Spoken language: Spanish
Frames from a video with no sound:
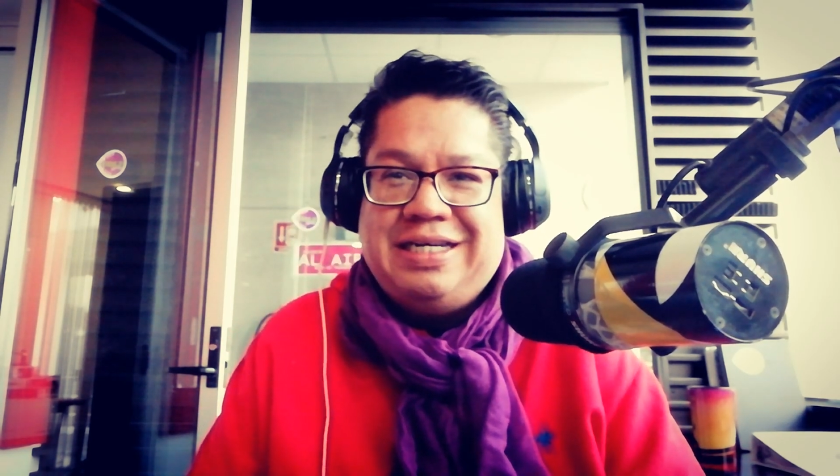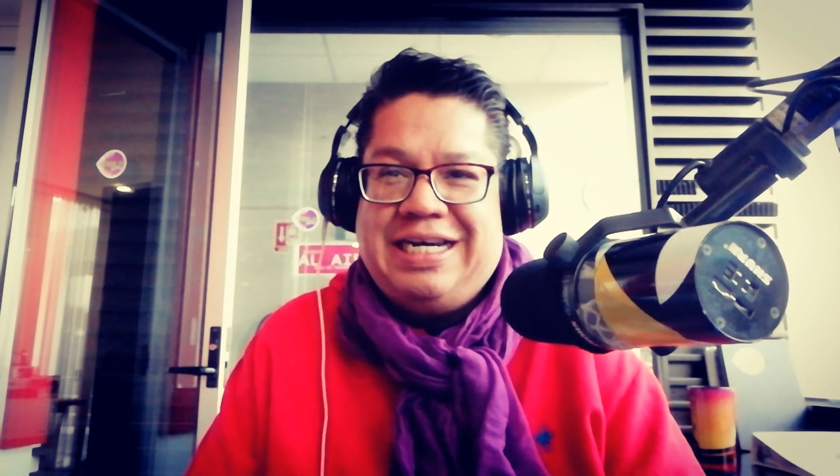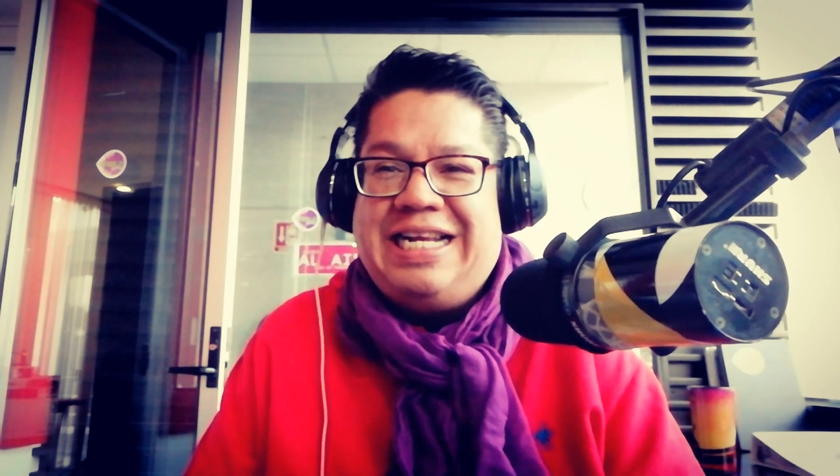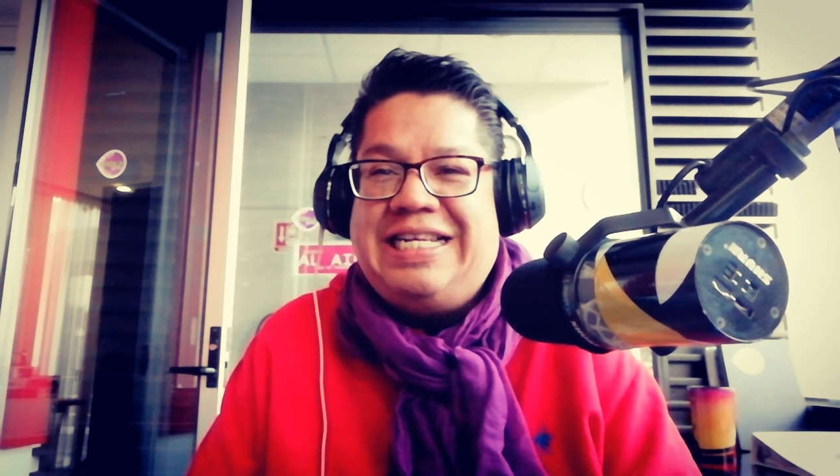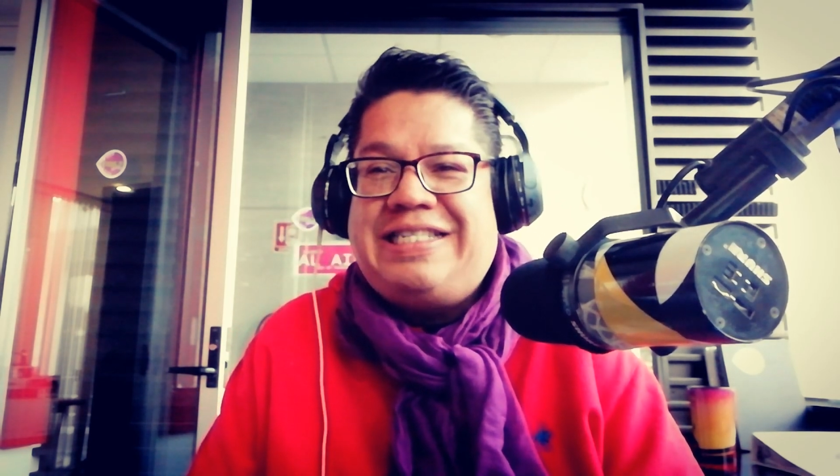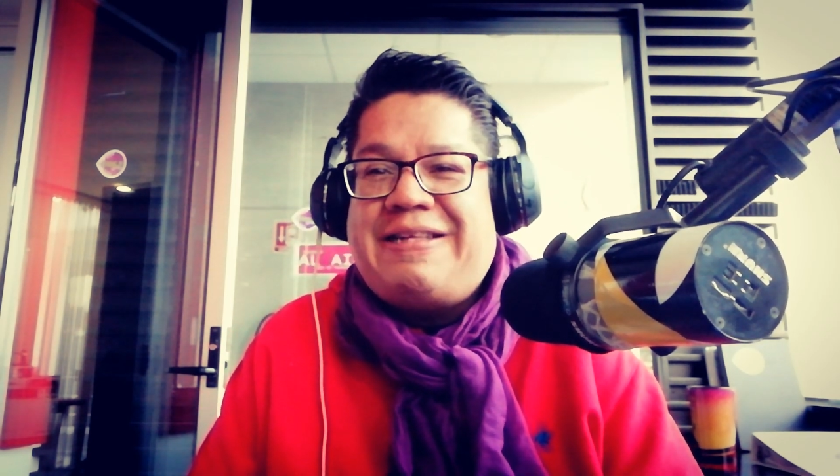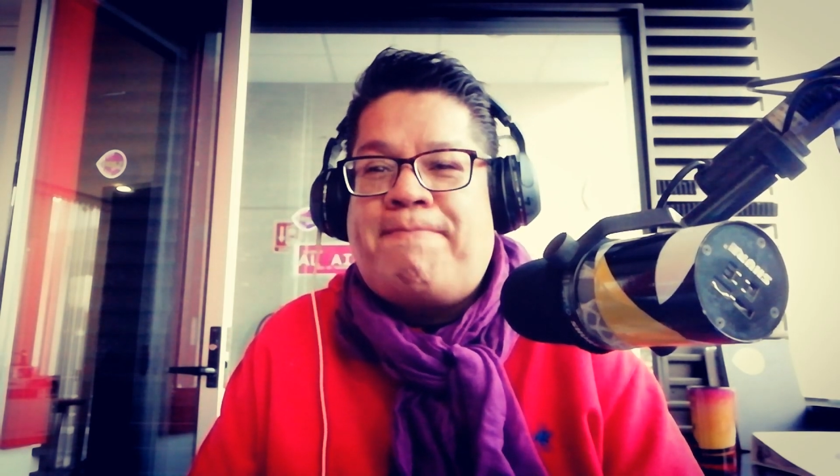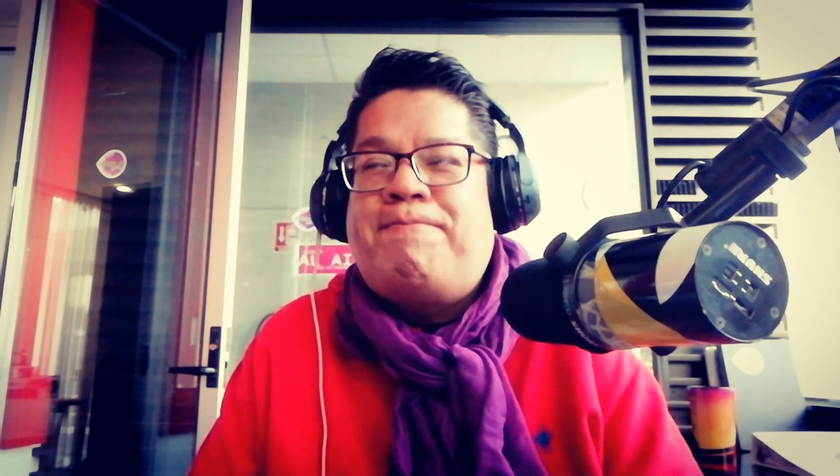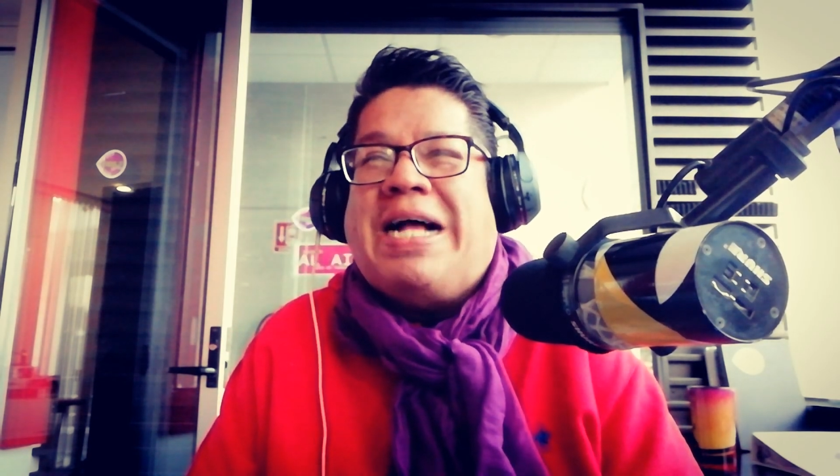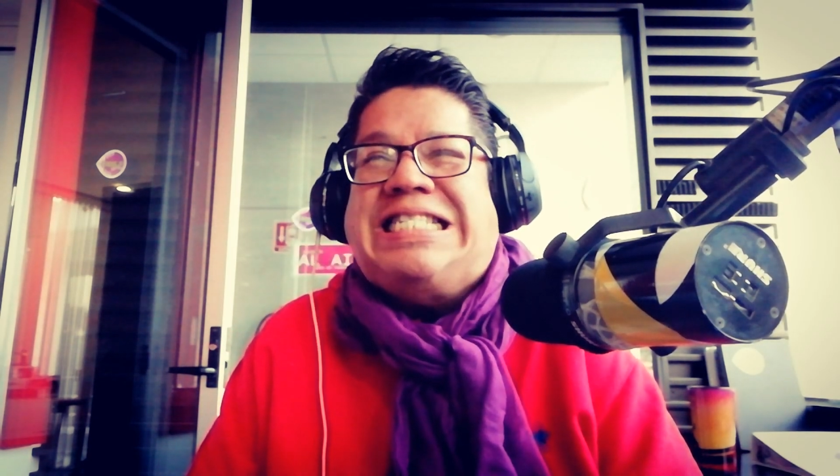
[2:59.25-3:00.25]
en este
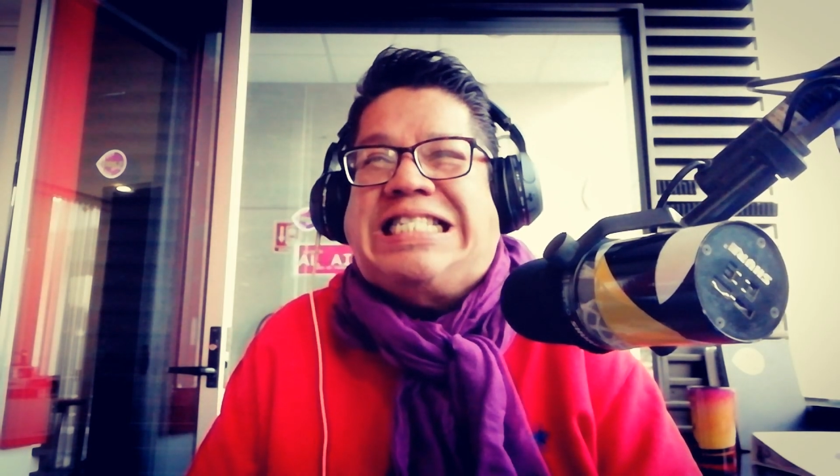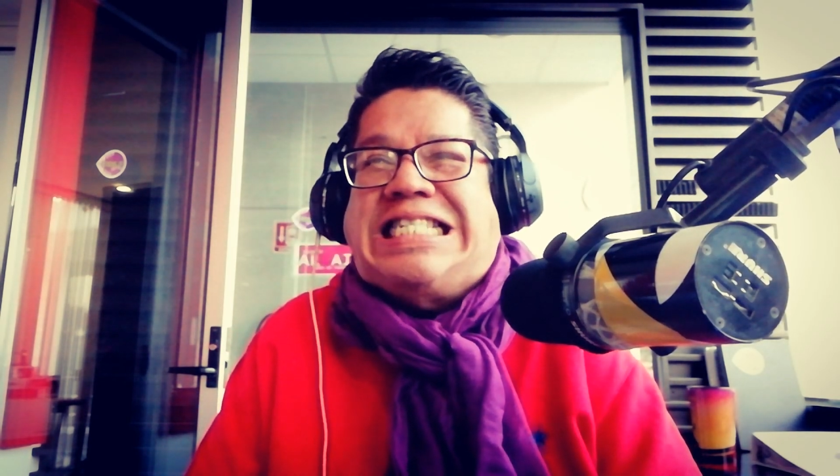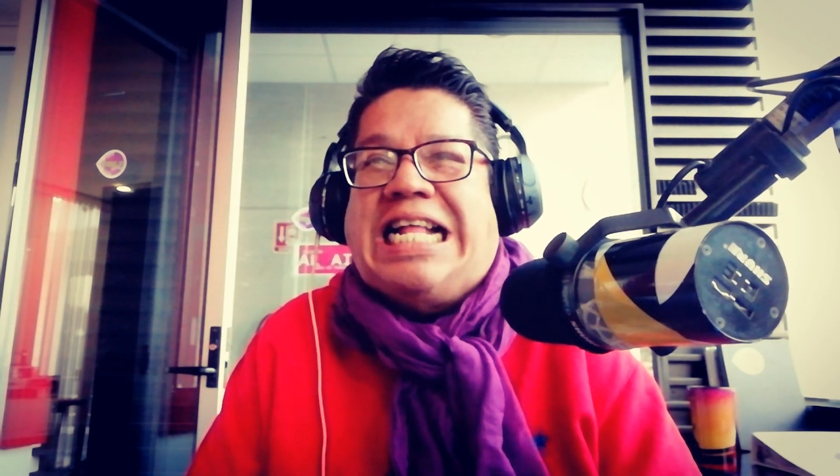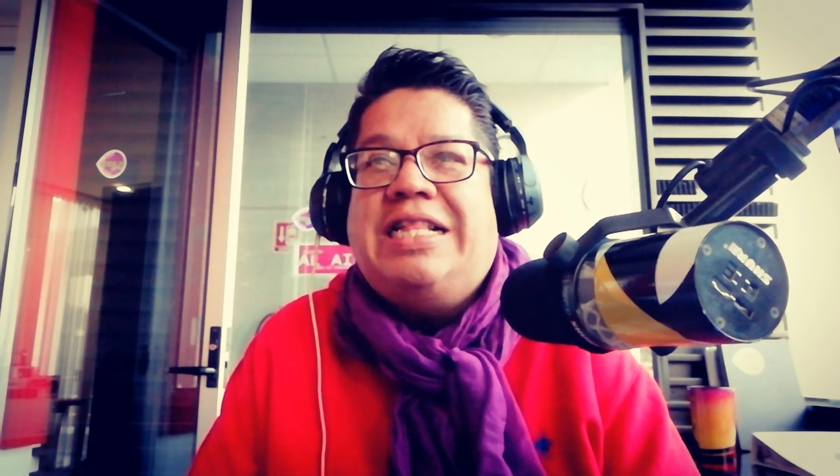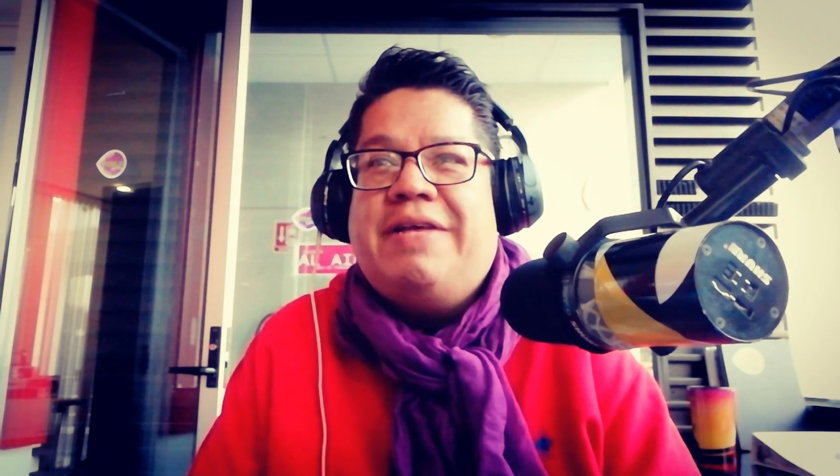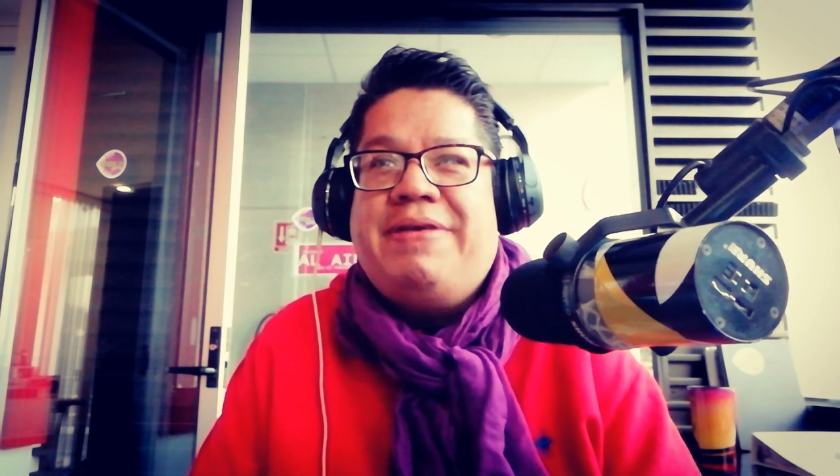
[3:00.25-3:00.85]
pastel de